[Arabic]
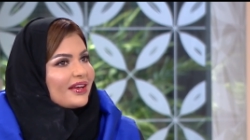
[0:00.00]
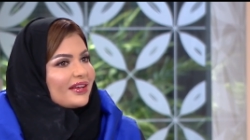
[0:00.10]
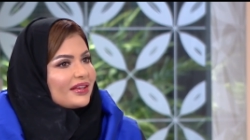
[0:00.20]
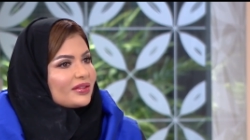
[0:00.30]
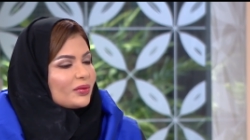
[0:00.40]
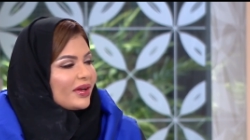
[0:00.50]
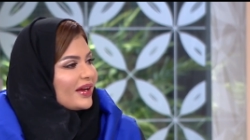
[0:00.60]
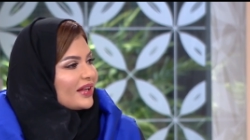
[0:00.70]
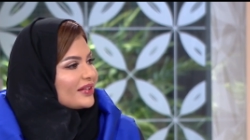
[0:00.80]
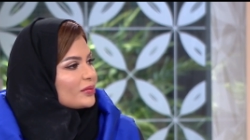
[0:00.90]
آه، طول
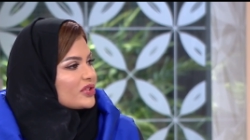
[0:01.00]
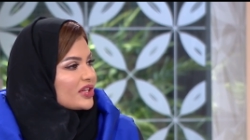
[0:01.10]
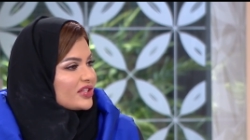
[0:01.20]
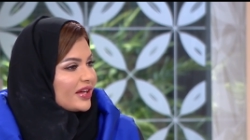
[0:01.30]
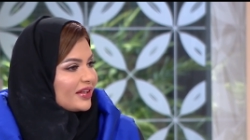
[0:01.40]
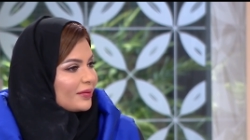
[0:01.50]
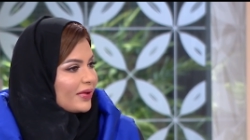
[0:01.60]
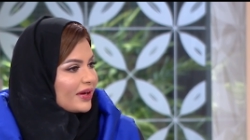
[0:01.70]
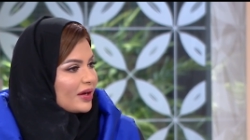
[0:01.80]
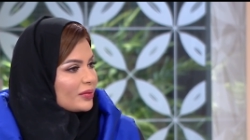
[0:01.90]
حياتي مشجعه
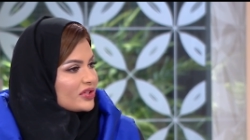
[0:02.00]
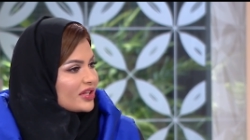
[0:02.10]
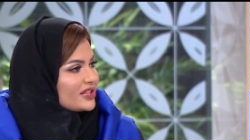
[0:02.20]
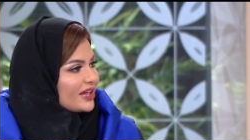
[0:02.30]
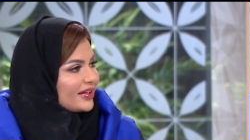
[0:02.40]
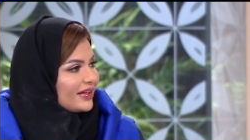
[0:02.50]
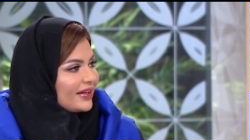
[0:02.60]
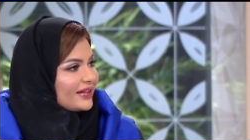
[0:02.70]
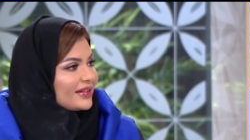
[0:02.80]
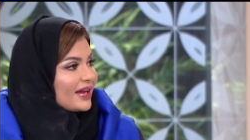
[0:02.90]
للمراه ومشجعه
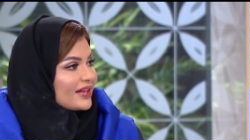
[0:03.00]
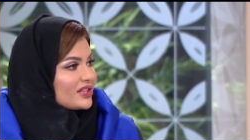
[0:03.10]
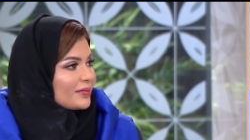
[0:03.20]
لانتاج جميل.